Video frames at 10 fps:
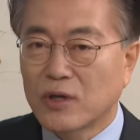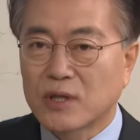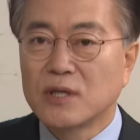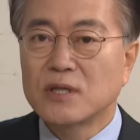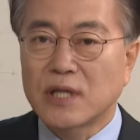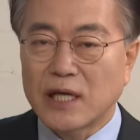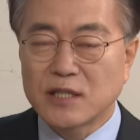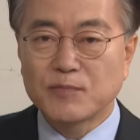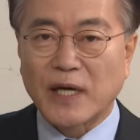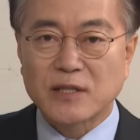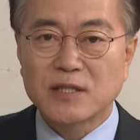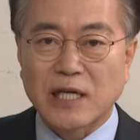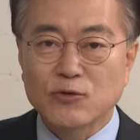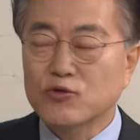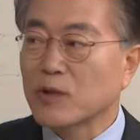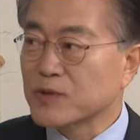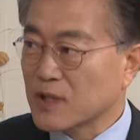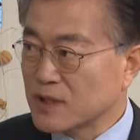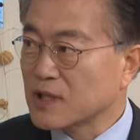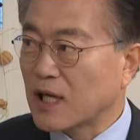그 대의를 받들지 않을 수가 없을
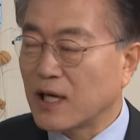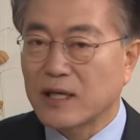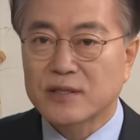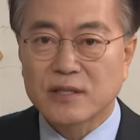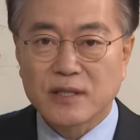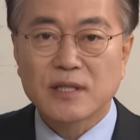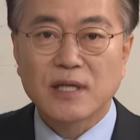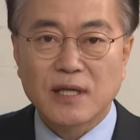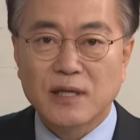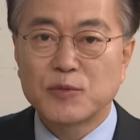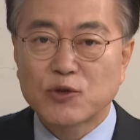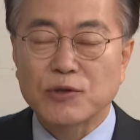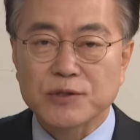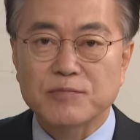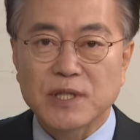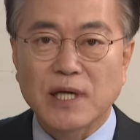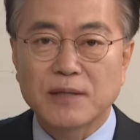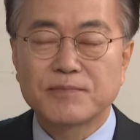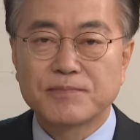것이다. 저는 그렇게 믿고 있습니다.